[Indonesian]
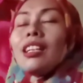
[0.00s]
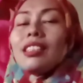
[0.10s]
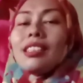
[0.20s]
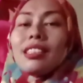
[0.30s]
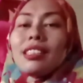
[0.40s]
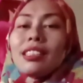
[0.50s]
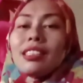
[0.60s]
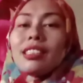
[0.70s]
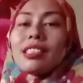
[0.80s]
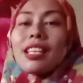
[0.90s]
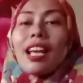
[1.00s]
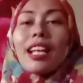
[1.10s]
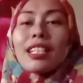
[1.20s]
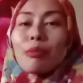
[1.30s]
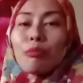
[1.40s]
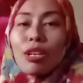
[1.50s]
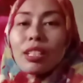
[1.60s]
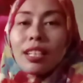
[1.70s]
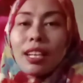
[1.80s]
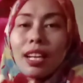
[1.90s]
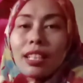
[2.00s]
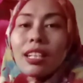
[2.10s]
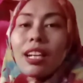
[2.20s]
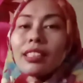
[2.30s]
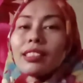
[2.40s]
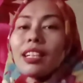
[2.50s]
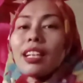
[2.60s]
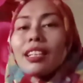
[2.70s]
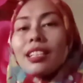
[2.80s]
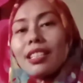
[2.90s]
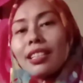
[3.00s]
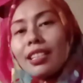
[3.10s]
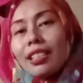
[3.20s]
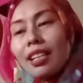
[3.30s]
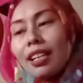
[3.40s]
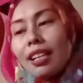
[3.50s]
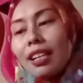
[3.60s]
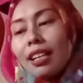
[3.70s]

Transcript: eh, sehat semuanya dilancarkan rezekinya